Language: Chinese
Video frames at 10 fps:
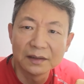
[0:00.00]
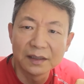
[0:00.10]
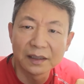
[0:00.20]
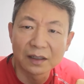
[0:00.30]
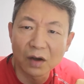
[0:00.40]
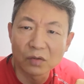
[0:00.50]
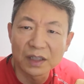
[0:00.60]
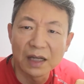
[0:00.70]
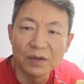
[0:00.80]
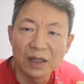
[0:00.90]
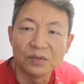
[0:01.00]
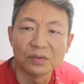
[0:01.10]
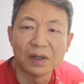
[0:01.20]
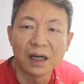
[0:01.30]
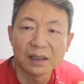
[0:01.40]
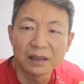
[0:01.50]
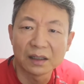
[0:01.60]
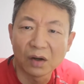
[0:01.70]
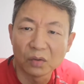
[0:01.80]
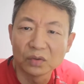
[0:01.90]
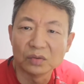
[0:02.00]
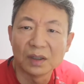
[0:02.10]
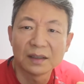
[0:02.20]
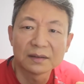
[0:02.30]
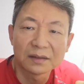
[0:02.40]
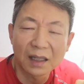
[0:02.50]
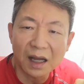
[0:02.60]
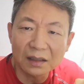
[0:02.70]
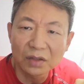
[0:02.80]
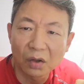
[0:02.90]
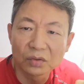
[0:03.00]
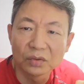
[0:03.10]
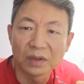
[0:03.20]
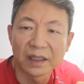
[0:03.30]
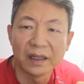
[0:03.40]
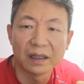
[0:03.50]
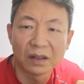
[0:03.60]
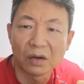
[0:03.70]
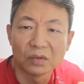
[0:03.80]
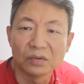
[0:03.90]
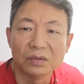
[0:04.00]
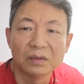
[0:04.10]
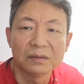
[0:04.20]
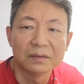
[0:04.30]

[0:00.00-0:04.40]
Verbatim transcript: 这个高瞻远瞩啊，这个高度，他操作的那个高度，